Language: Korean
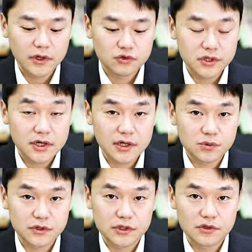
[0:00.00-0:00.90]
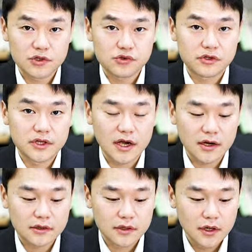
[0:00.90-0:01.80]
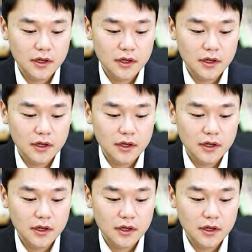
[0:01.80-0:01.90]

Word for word: 왜 추세가 계속 이어질 수 있냐?